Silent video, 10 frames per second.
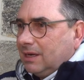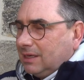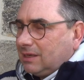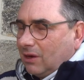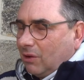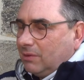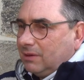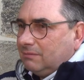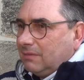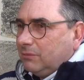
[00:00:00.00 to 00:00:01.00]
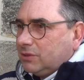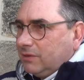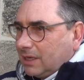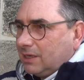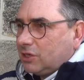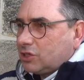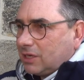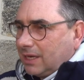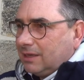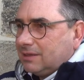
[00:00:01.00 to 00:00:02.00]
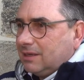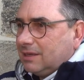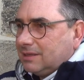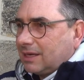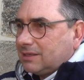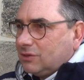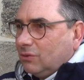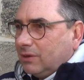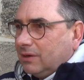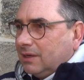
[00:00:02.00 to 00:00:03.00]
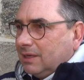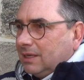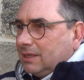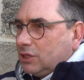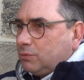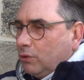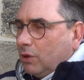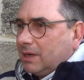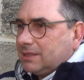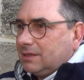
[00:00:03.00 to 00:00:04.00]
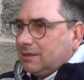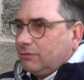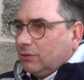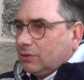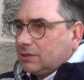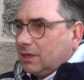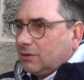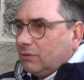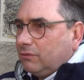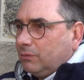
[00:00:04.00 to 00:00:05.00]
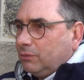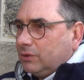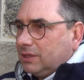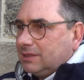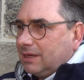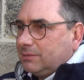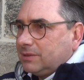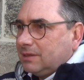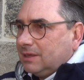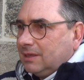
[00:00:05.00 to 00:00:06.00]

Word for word: Ich glaube, man muss wirklich strenge Sanktionen, die spürbar sind für Russland und für Putin selbst,